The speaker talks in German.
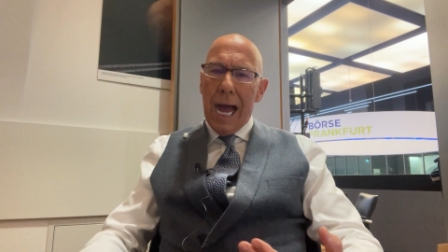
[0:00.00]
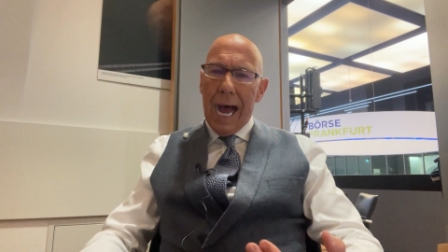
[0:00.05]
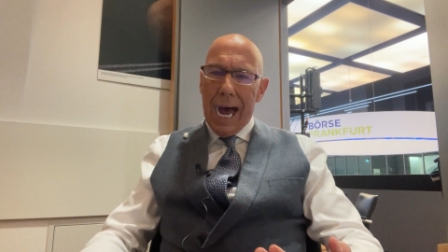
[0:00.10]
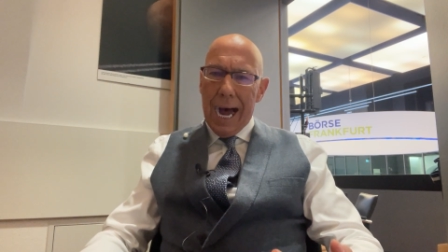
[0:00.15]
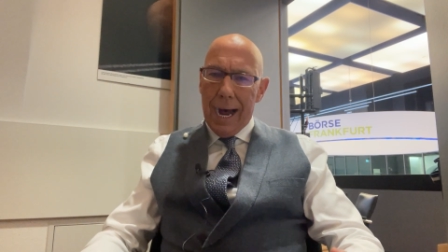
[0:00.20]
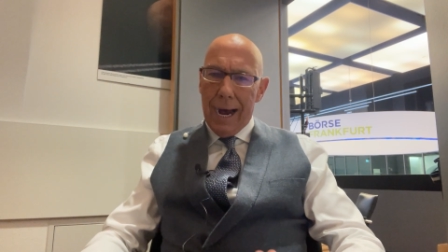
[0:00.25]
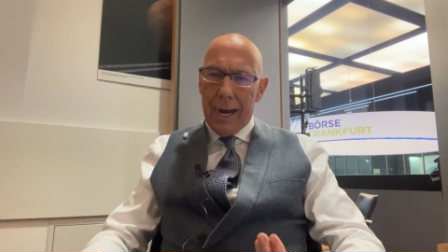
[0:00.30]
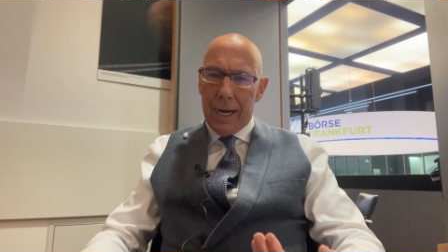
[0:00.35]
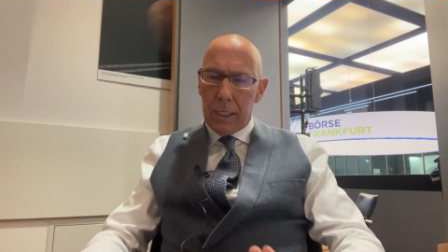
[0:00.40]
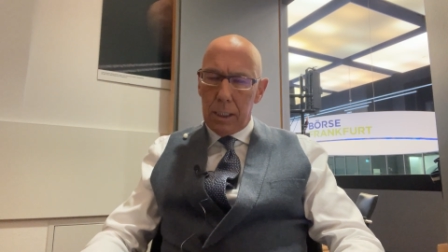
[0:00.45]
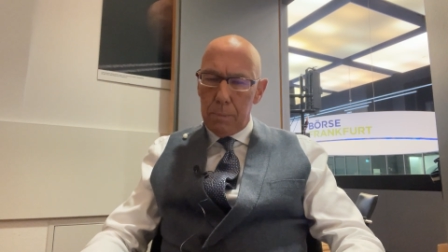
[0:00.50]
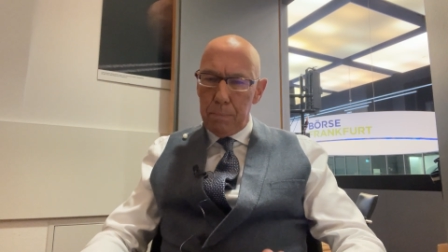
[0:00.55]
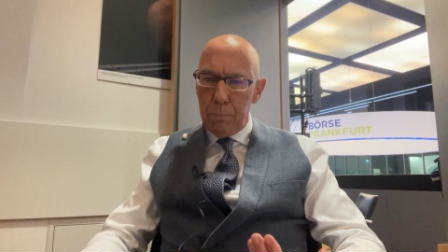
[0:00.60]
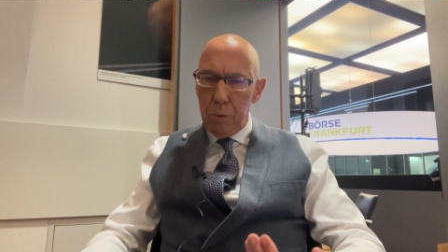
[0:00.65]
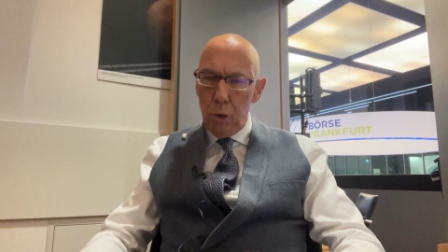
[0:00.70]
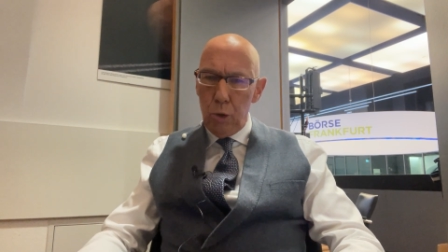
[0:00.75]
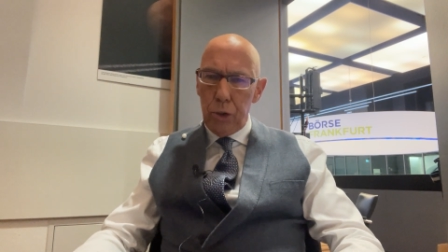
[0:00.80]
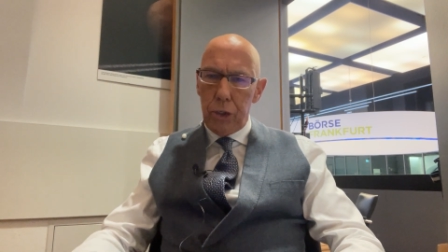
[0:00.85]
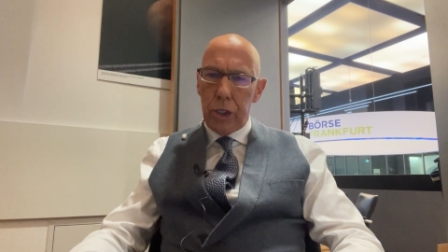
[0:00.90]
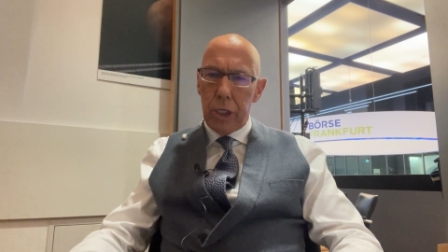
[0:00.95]
Acht
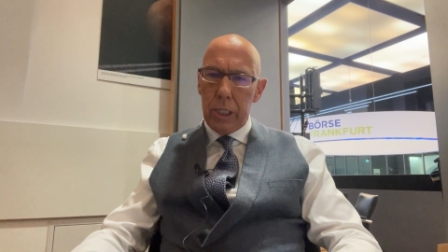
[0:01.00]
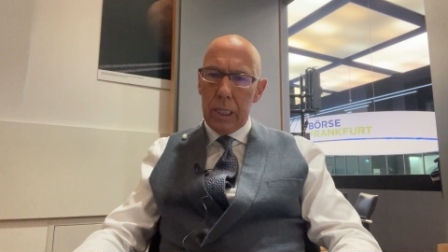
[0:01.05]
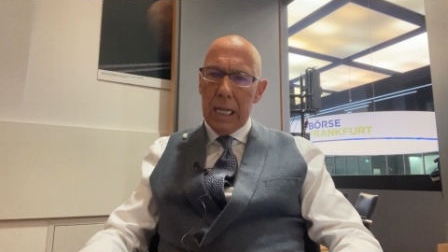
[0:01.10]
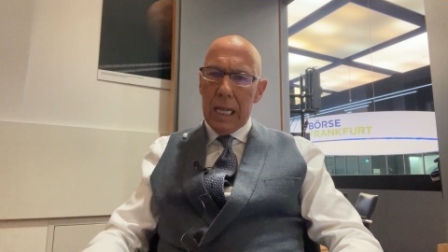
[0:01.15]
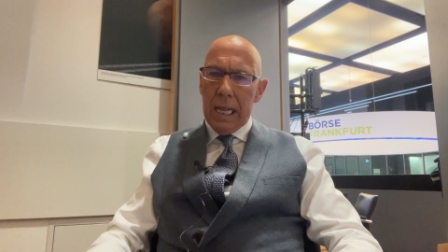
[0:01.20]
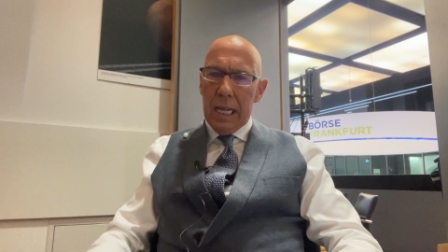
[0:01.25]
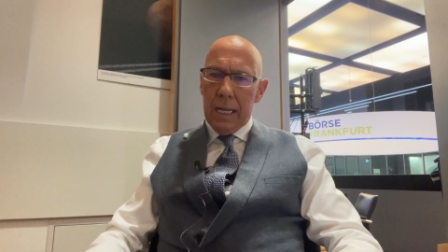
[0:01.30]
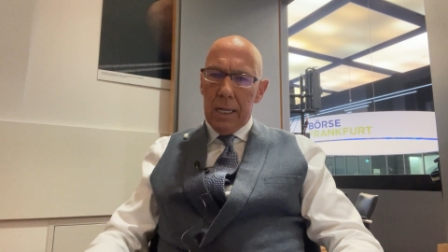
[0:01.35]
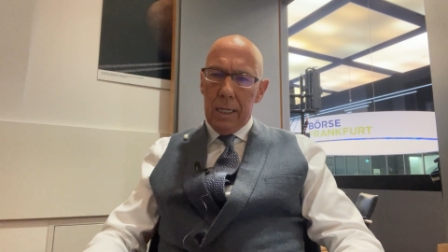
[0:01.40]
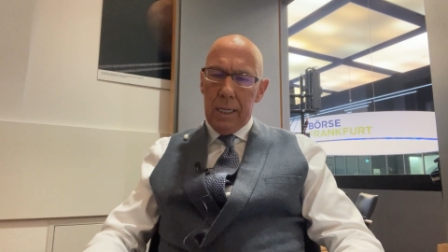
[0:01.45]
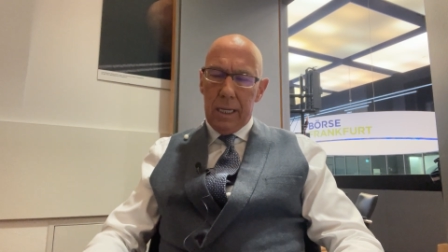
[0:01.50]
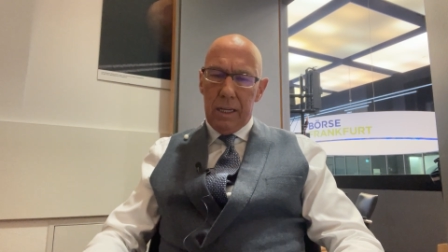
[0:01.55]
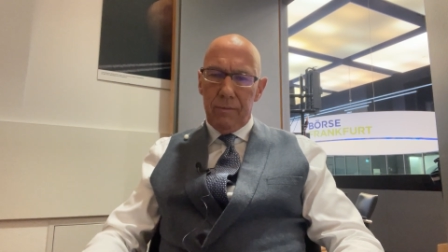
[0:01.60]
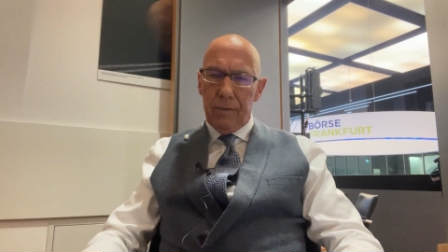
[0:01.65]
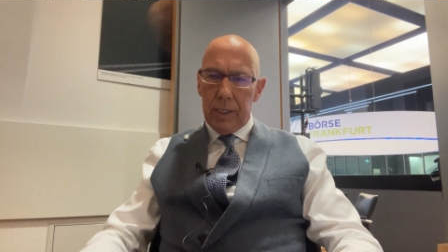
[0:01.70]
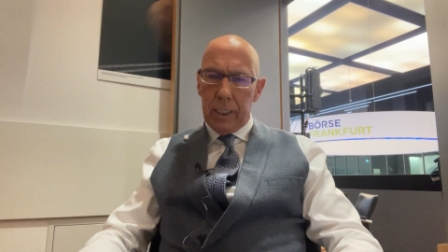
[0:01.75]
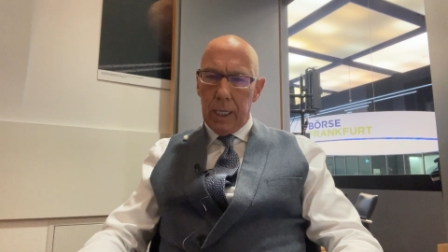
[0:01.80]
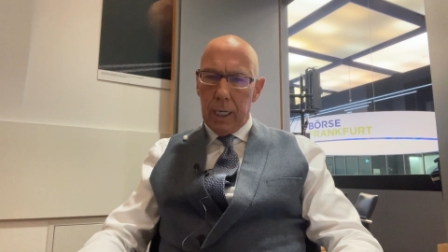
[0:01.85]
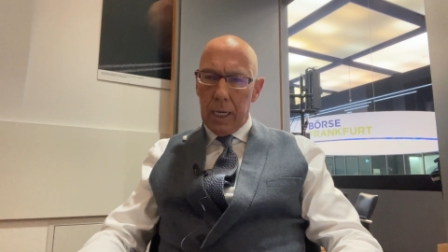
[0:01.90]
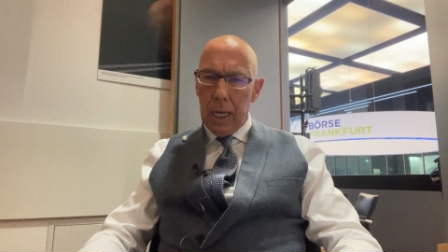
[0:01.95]
Pünktchen liegen
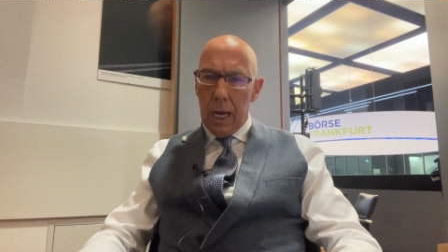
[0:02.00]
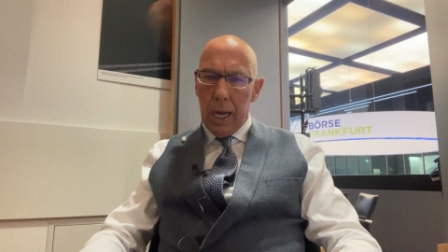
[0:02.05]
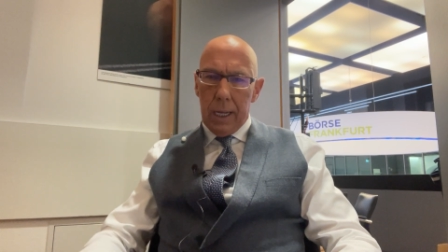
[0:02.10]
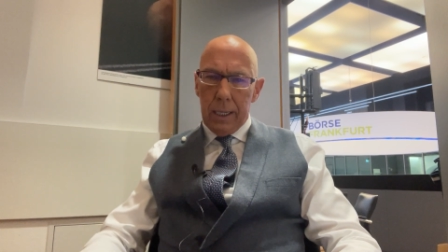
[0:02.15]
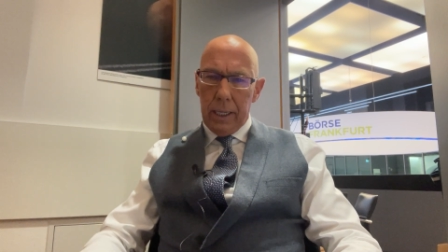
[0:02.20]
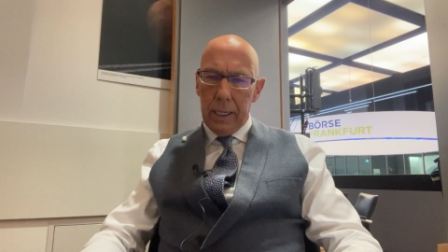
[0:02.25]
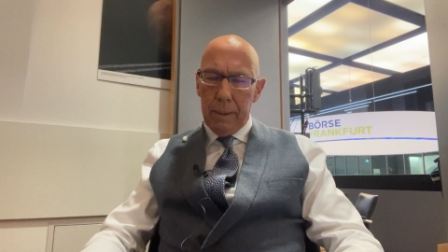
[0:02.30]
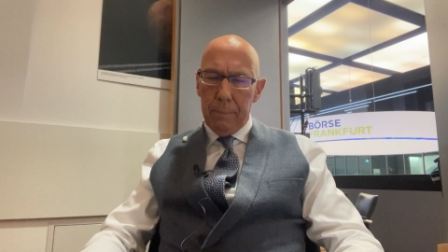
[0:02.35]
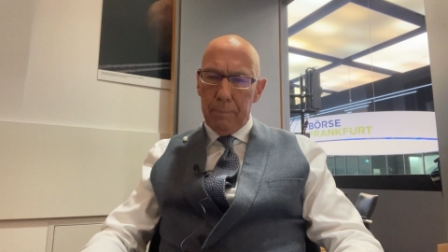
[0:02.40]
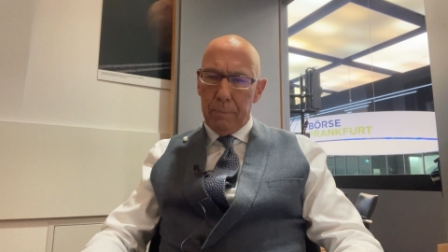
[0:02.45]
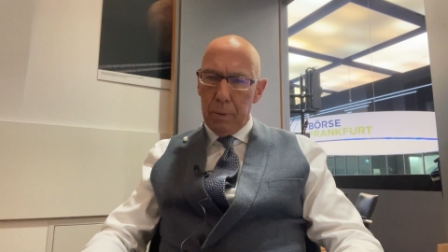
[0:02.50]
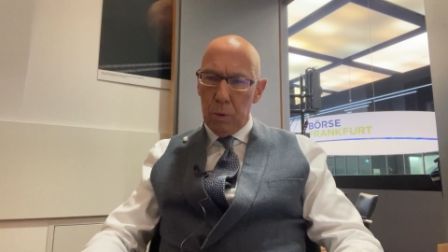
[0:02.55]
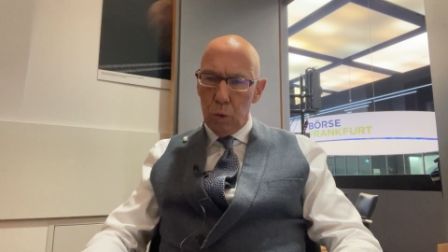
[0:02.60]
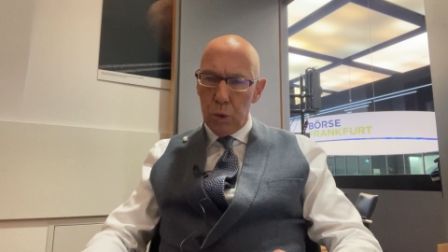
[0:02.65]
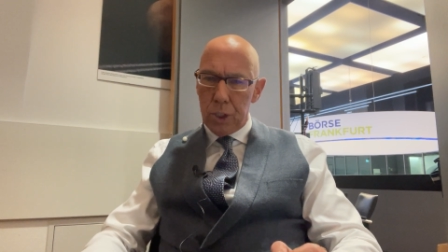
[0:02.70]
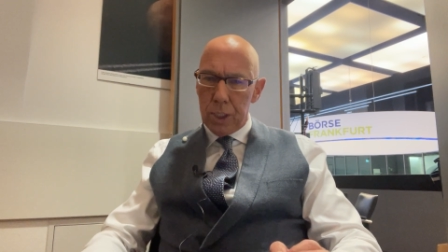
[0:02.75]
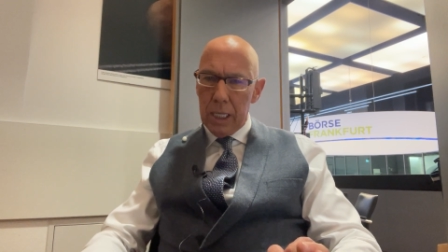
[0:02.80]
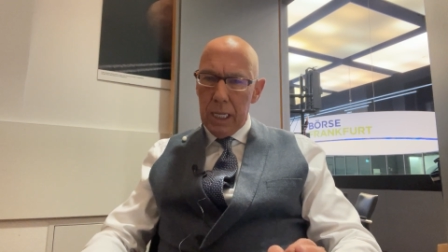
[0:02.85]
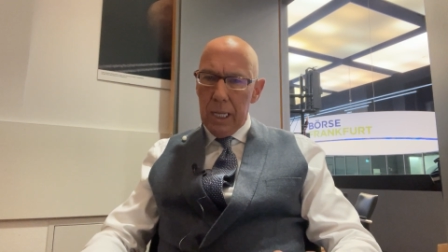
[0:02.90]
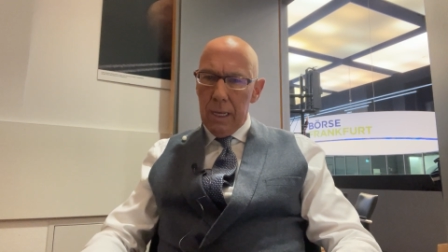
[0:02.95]
wir da gerade im
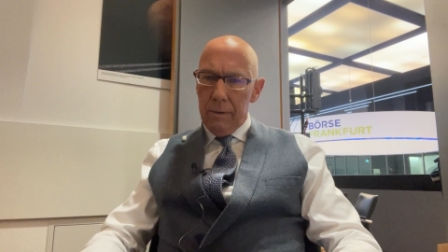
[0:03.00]
Plus.